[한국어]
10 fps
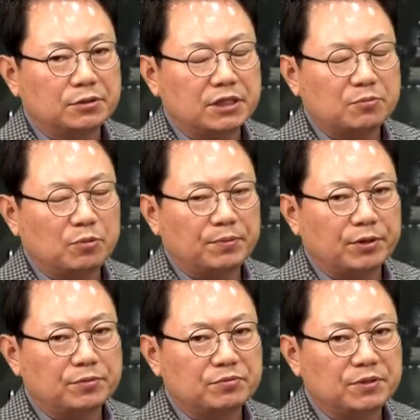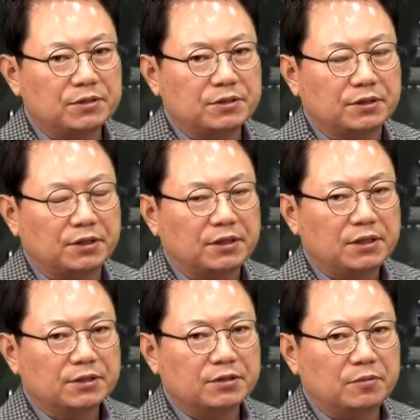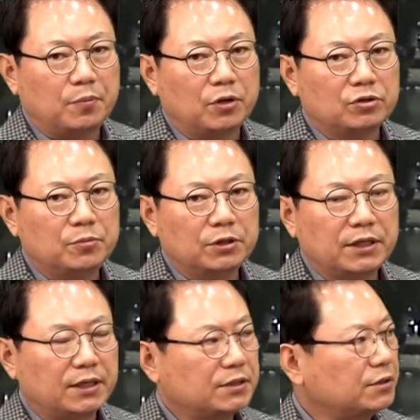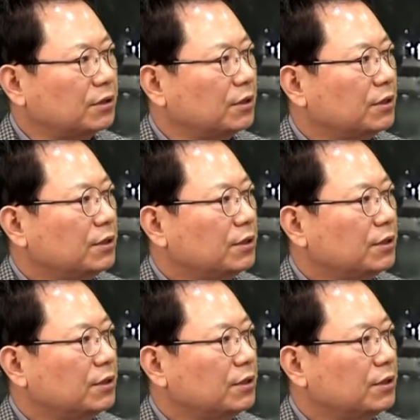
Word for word: 책임법밖에 없으면서 그럼 벌금형 되겠죠.